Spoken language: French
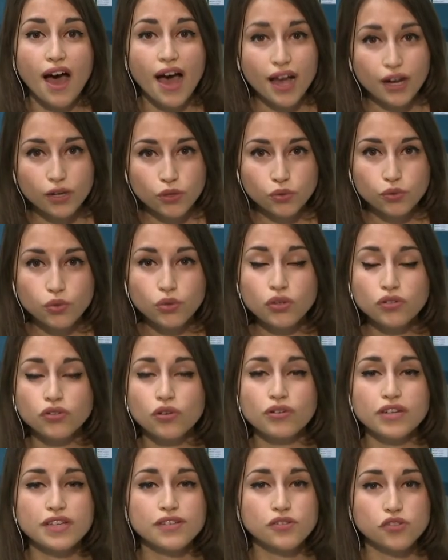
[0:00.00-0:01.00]
à court
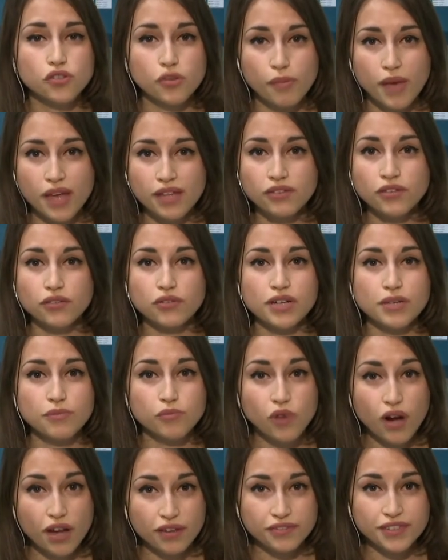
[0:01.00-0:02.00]
dans les semaines, dans les
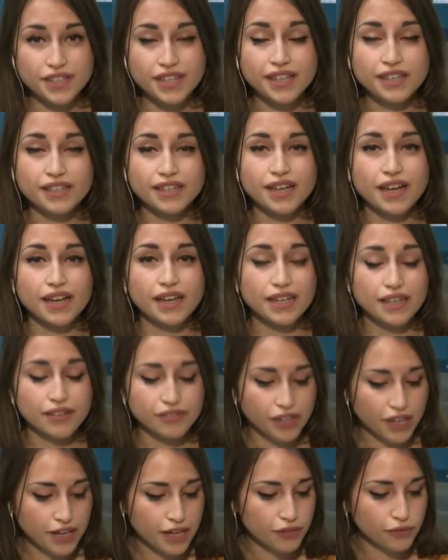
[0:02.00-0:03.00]
mois à venir, car il est
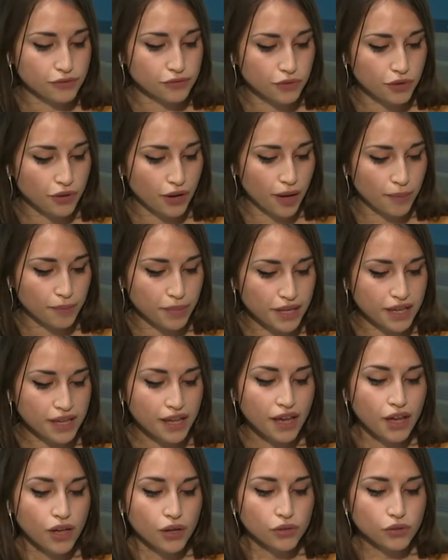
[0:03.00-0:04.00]
vrai, il faut le rappeler,
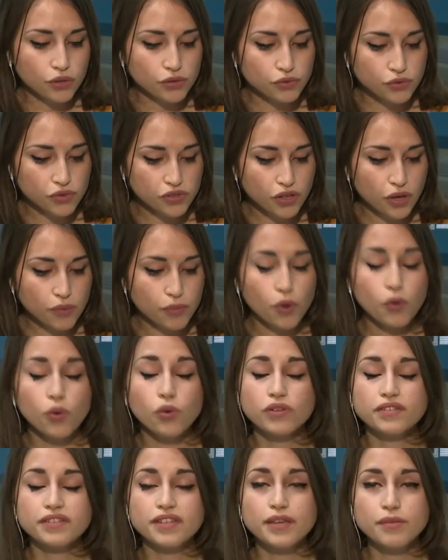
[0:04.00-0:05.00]
que nous sommes
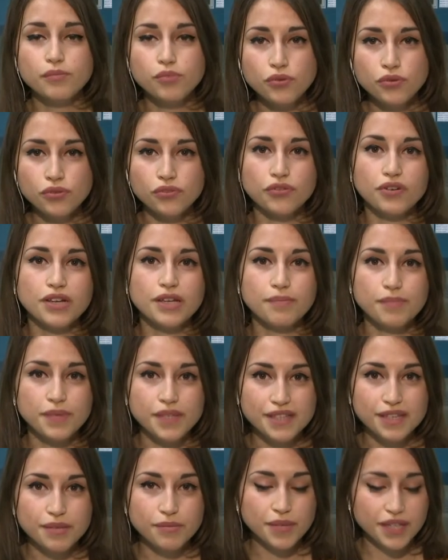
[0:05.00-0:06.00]
au début de
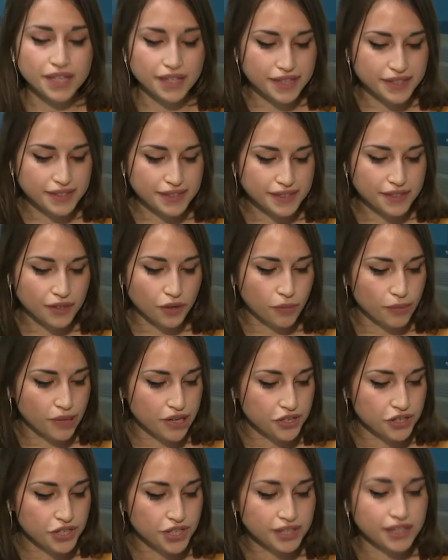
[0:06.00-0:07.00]
l'épidémie ici en
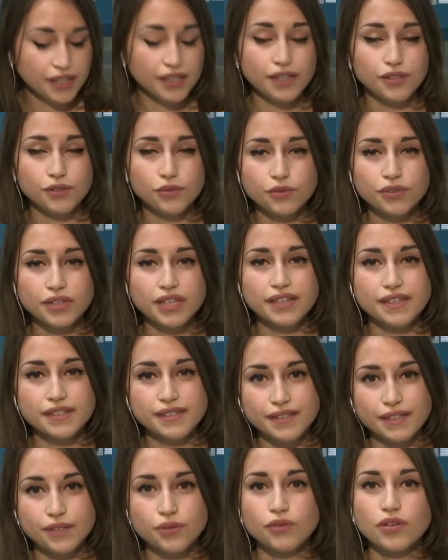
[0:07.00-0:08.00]
Belgique et donc
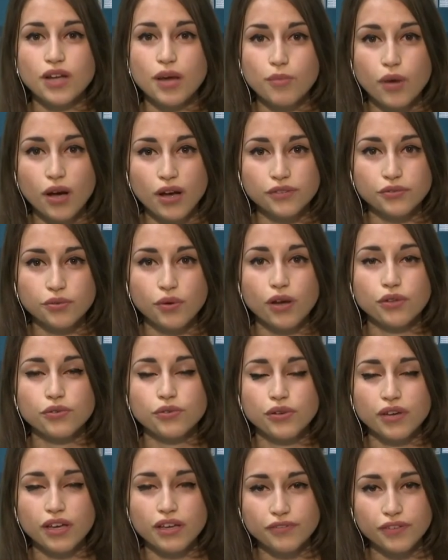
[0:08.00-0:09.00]
ici au laboratoire
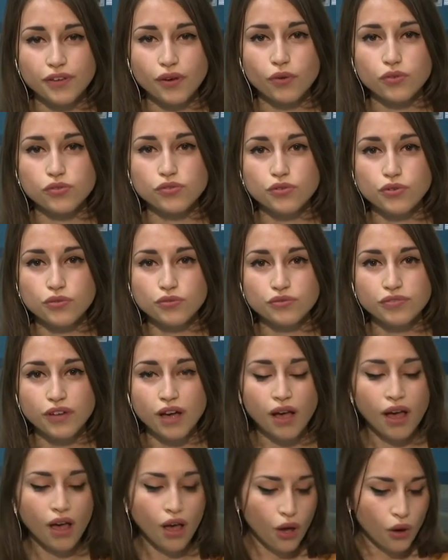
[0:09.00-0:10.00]
de référence de
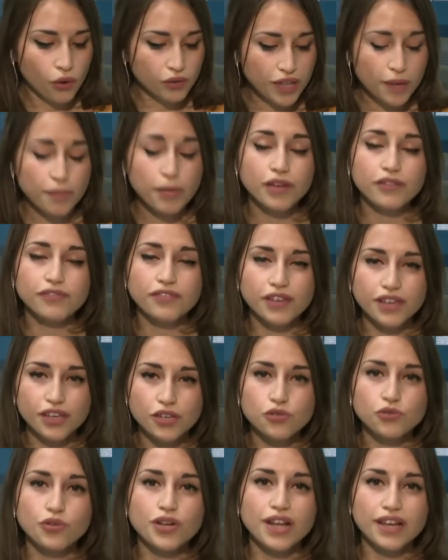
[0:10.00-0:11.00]
Louvain. On a préféré
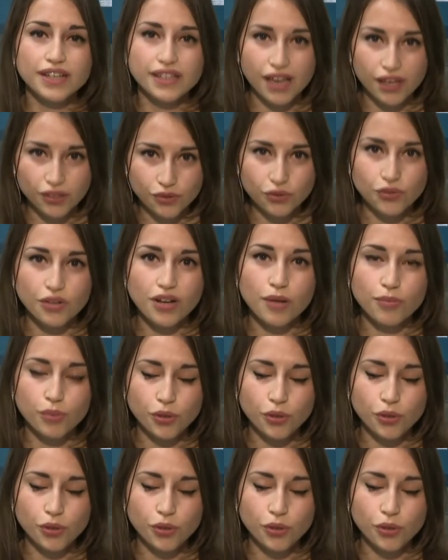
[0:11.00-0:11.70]
jouer la carte de la